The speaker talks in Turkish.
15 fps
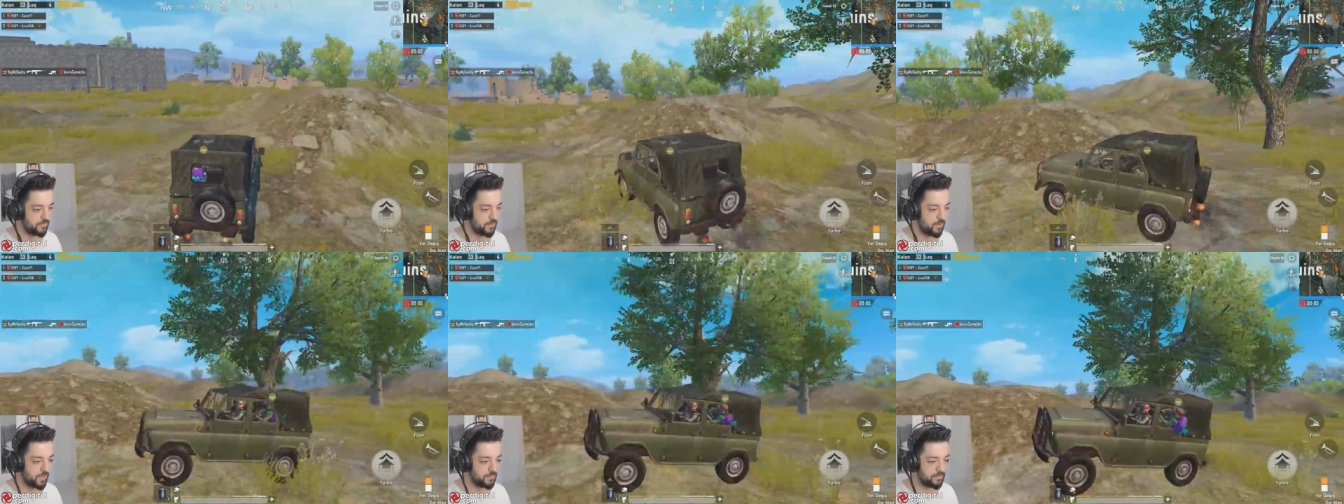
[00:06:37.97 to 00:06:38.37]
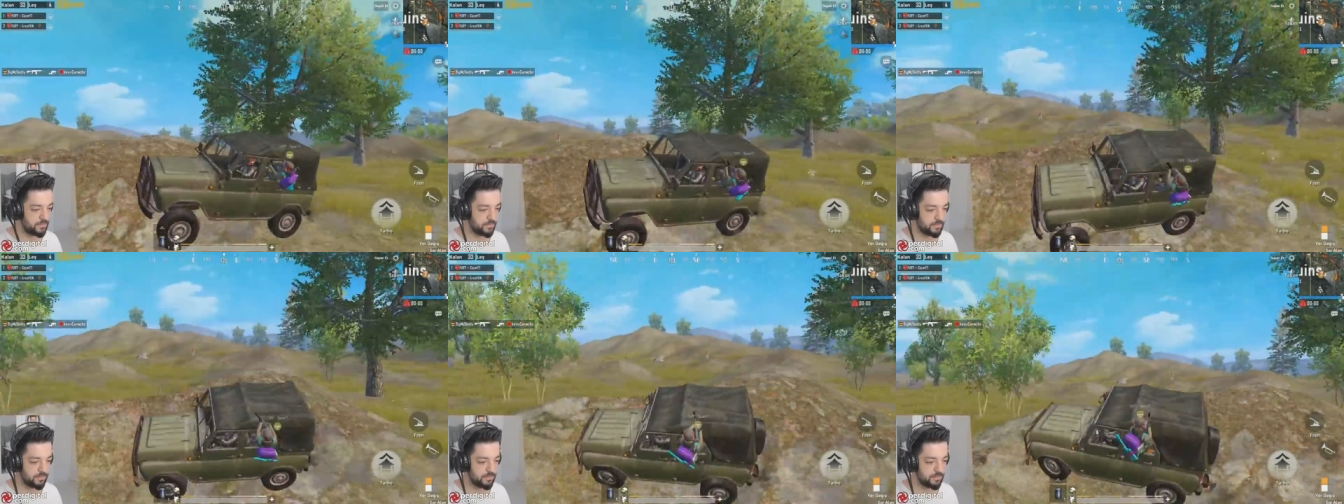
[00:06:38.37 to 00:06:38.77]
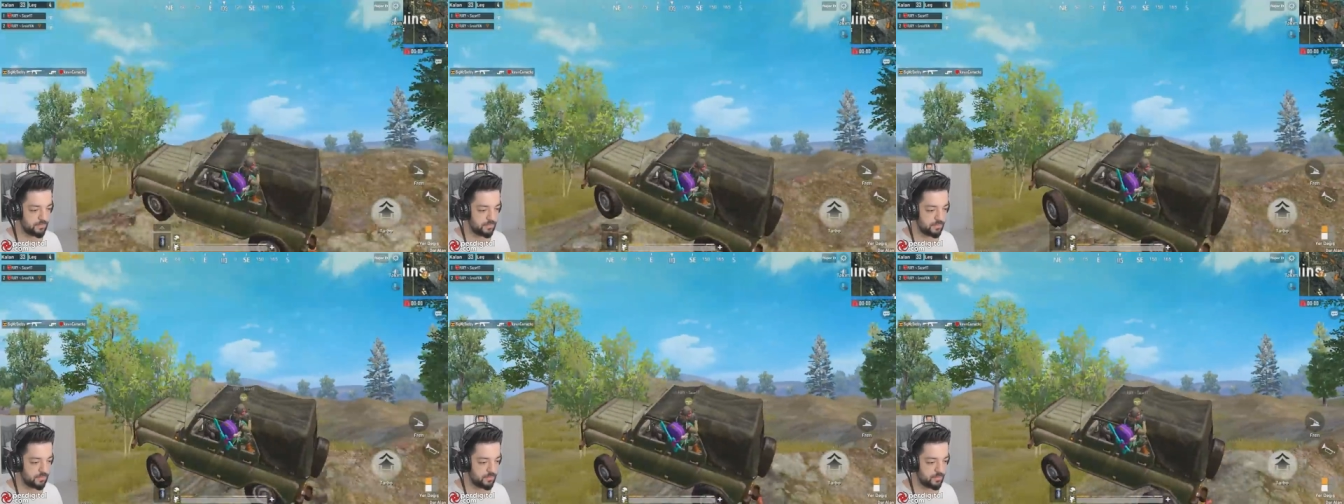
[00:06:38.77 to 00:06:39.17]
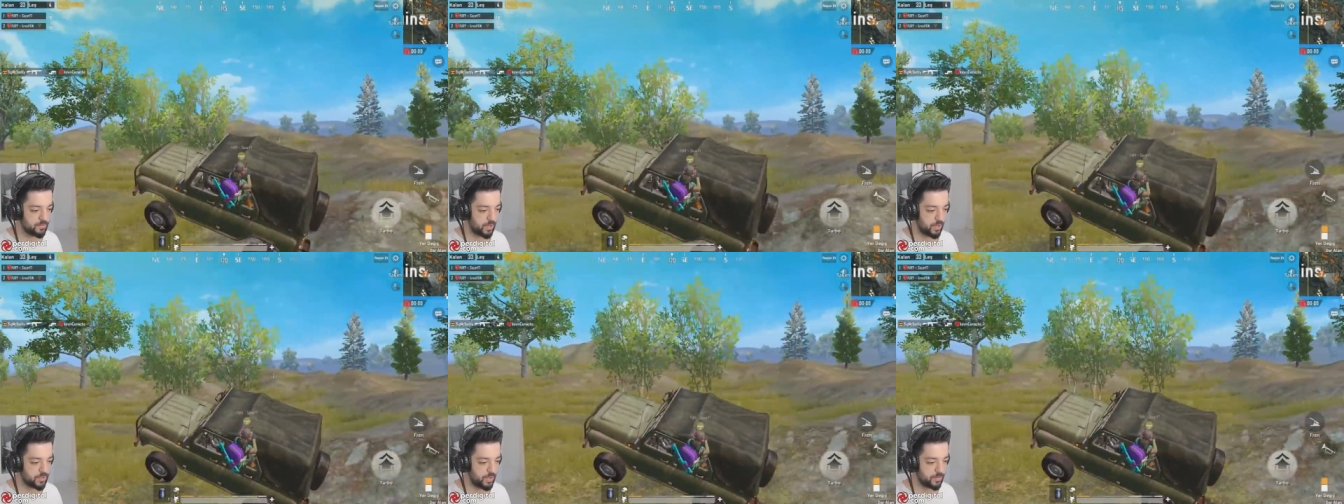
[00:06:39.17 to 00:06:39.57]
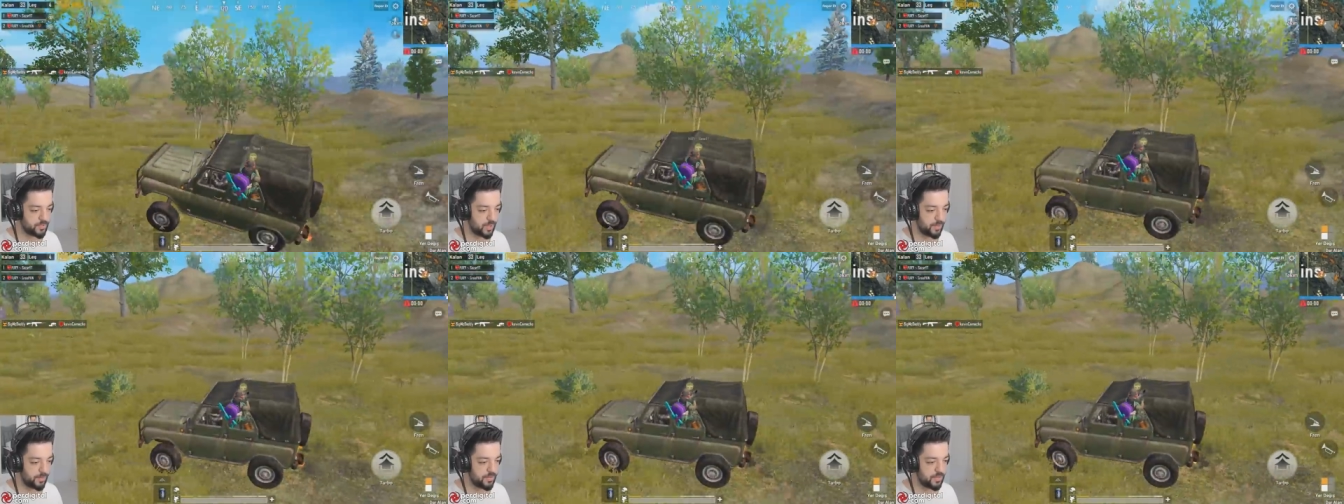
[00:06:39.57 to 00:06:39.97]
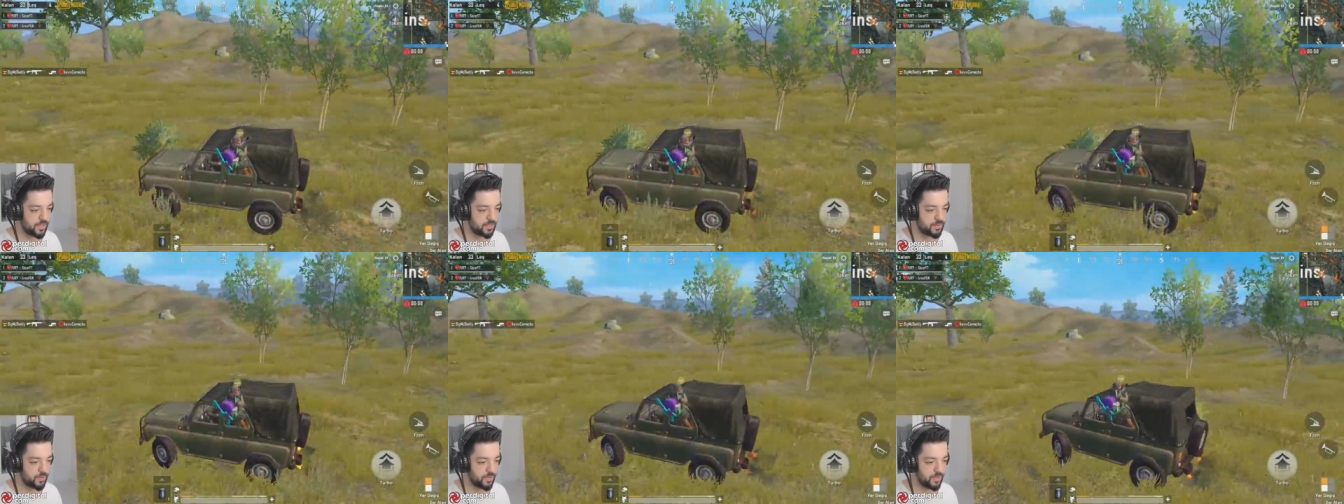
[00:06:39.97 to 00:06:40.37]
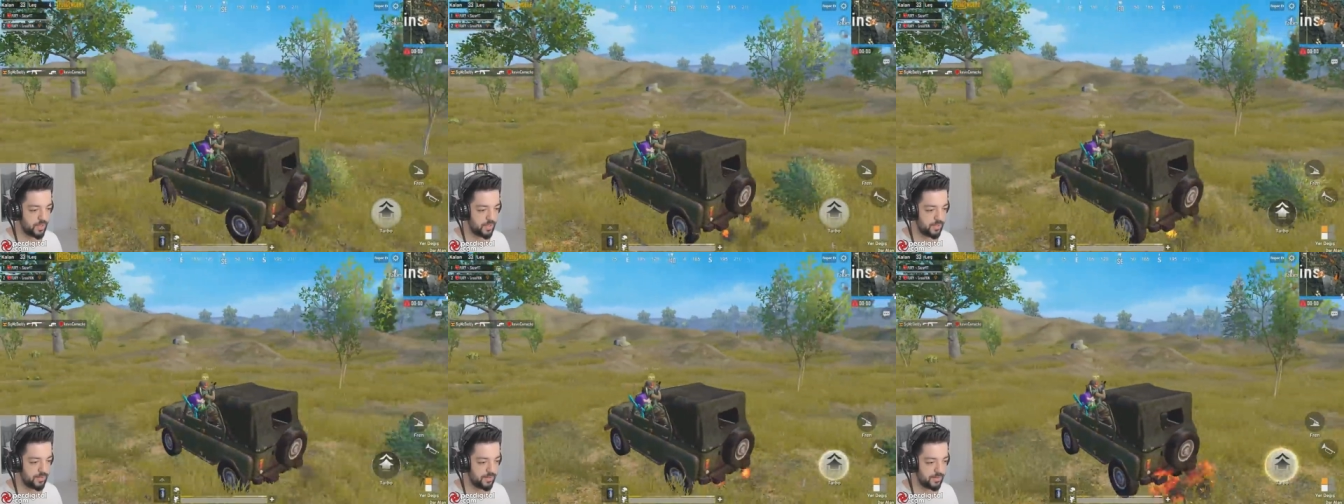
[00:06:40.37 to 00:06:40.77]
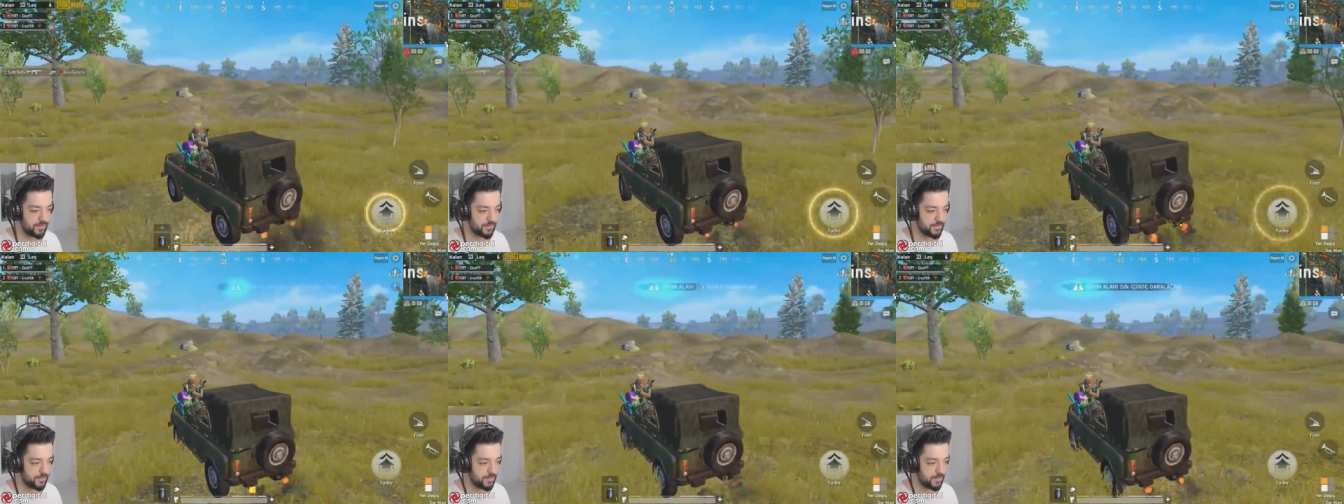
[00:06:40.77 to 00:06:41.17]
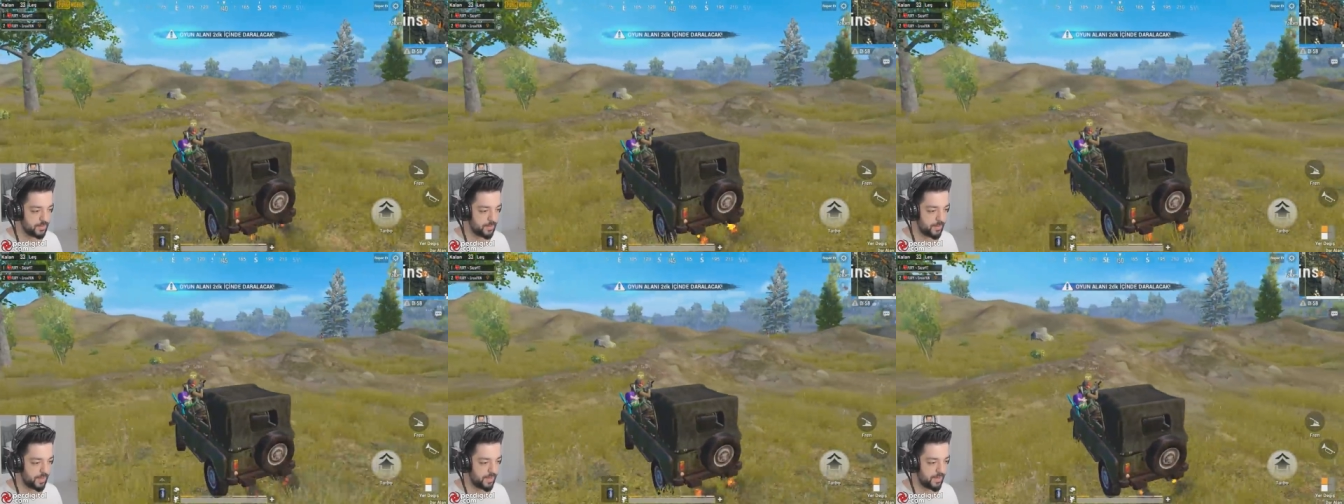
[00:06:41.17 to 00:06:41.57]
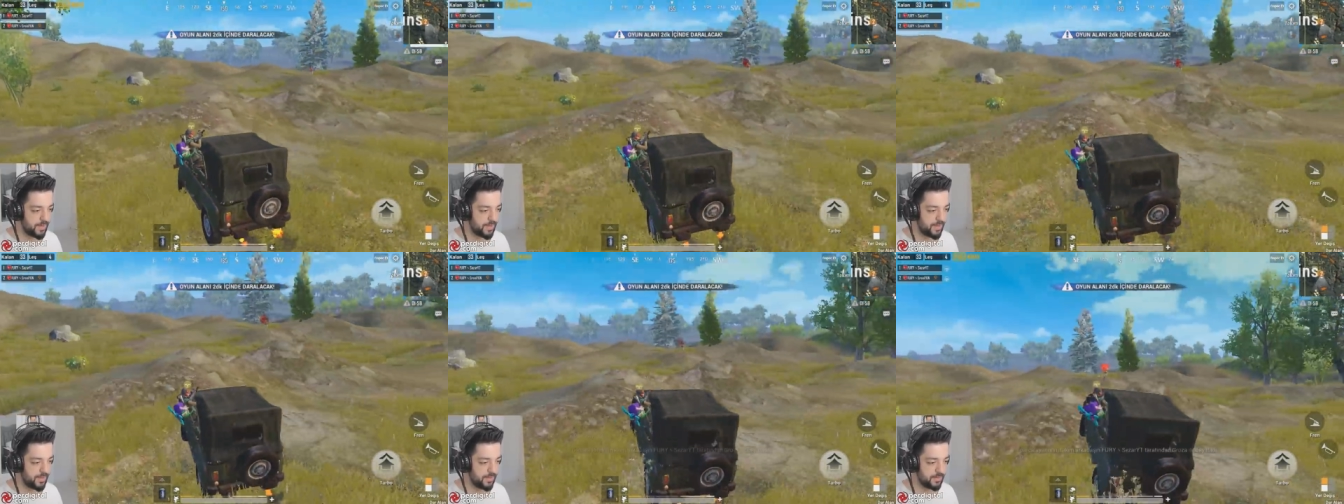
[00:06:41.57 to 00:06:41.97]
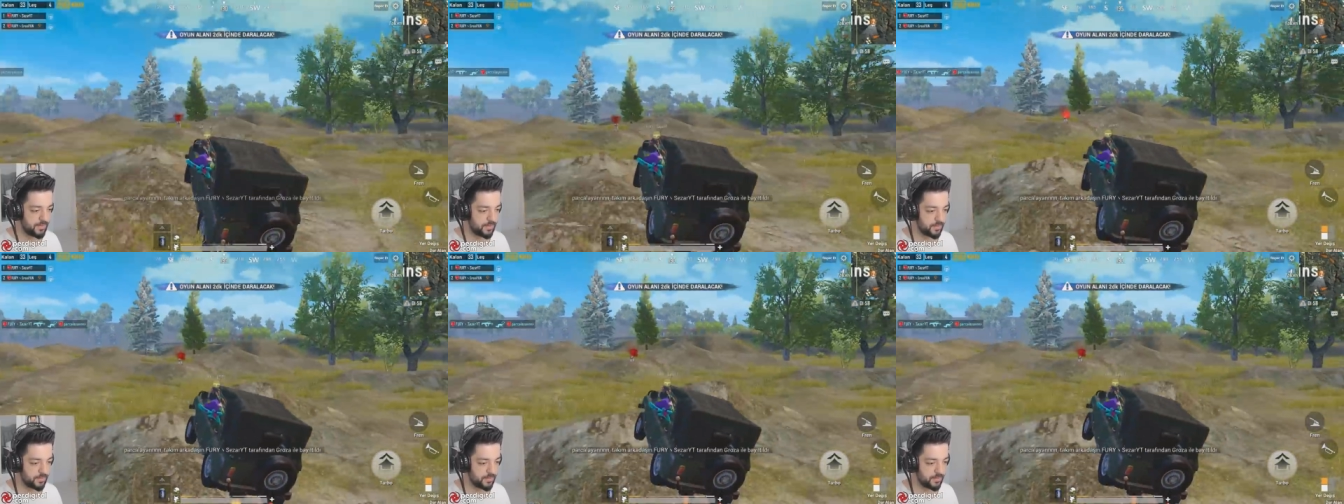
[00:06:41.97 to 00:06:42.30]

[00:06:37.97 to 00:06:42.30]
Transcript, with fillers: Lan adam tabanca atıyor ya. Bak hele ya.